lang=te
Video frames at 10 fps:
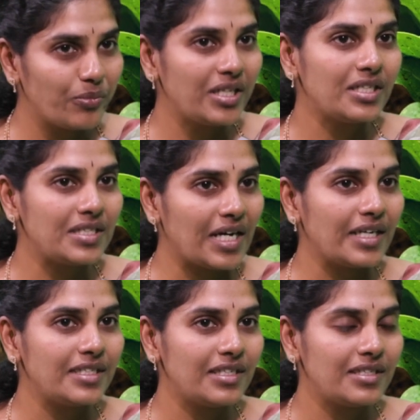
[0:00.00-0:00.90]
నెమ్మదిగా
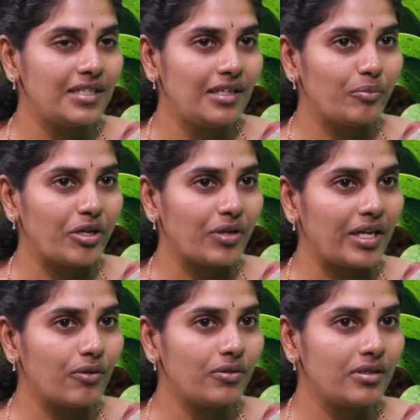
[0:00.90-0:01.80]
స్టార్ట్ చేసి మేము
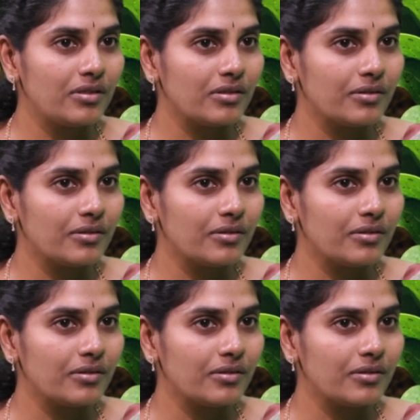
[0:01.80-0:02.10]
అరౌండ్